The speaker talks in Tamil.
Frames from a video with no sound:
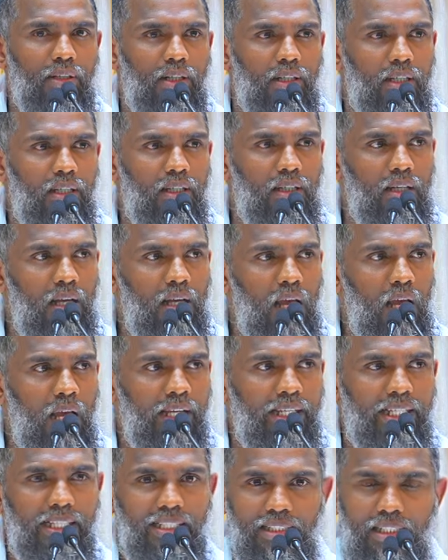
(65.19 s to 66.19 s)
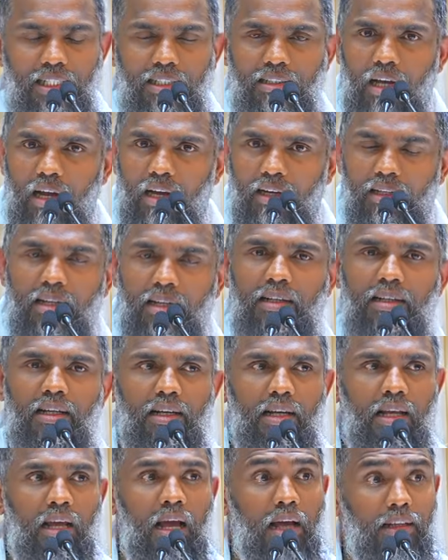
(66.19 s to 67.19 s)
இருக்குது இச்சைதானேன்னு
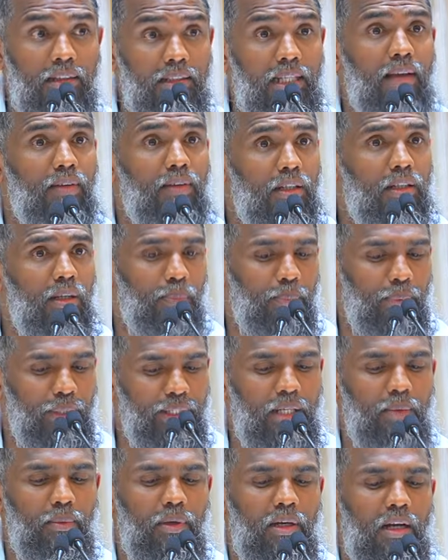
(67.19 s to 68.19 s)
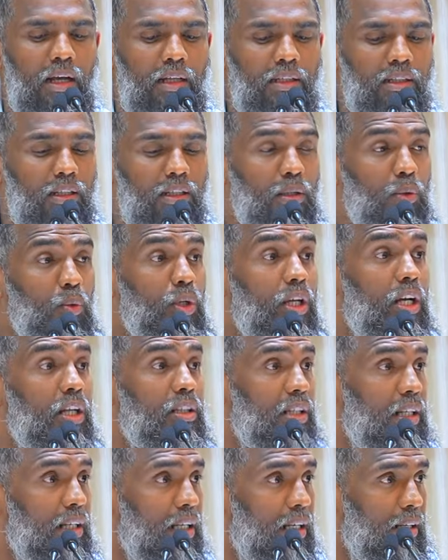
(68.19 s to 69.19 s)
இல்லை அது தேவனுக்கு பிரியமில்லாதுங்கிறத உணர
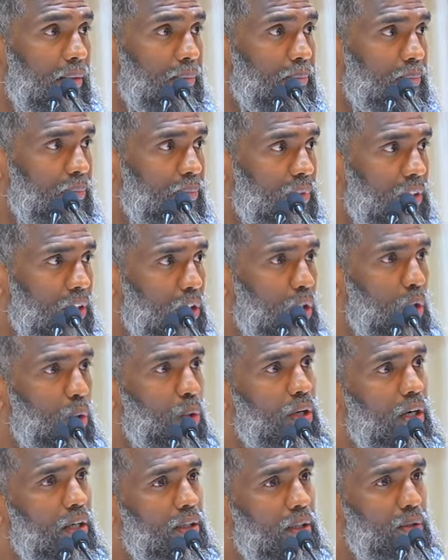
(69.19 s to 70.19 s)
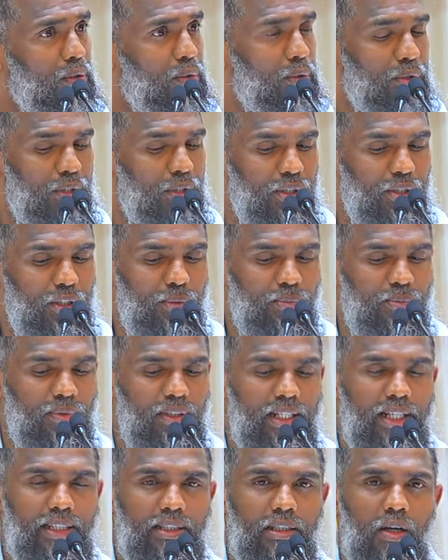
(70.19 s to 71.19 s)
தெரியலை யோவன் சுவிசேஷம்
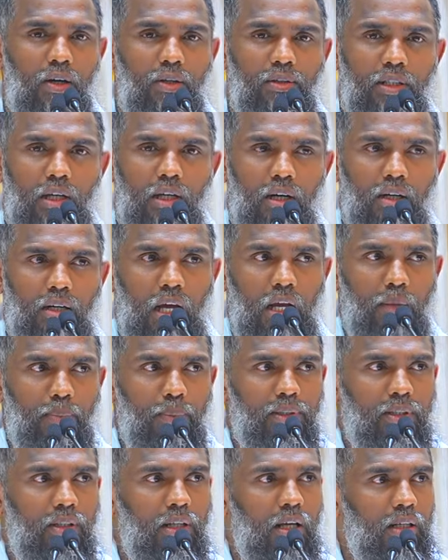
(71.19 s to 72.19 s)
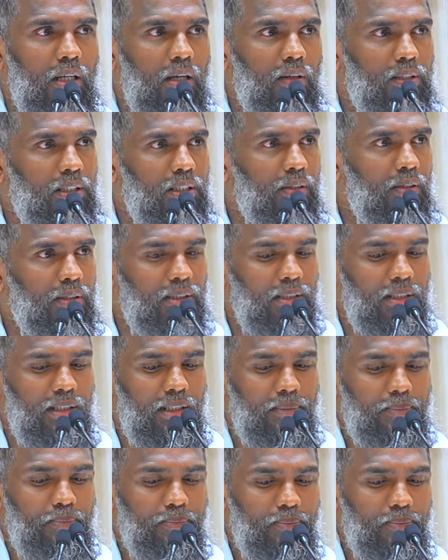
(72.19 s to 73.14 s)
எட்டாவது அதிகாரம் நாற்பத்தி நான்கு அவசரம் வசிங்க